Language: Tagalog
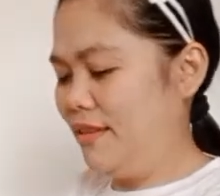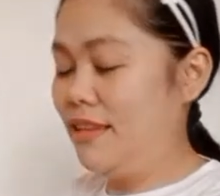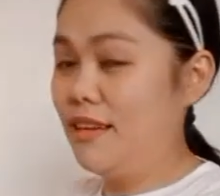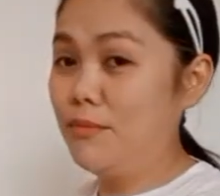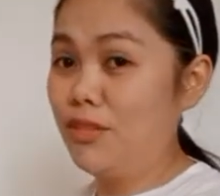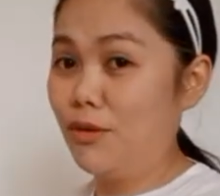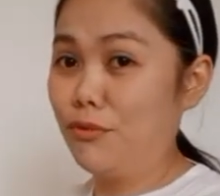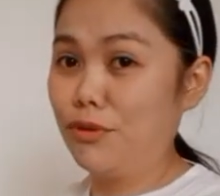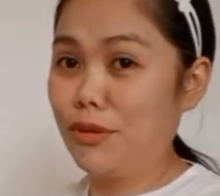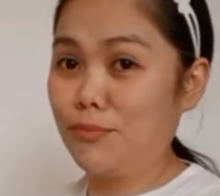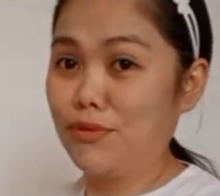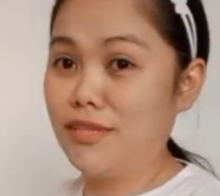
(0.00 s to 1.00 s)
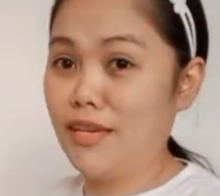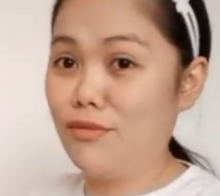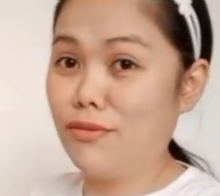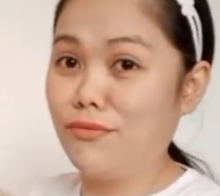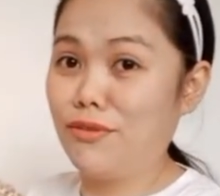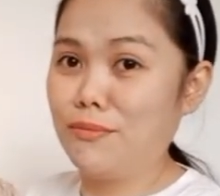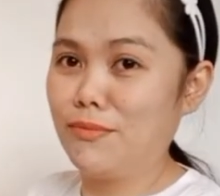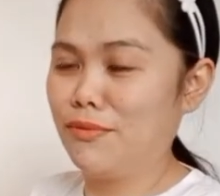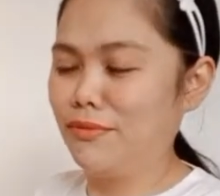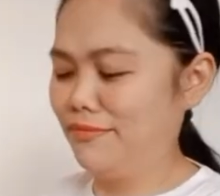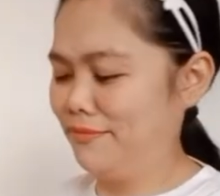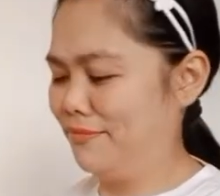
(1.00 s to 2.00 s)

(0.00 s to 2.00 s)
Hindi naman siya kuripot sa uniform, no?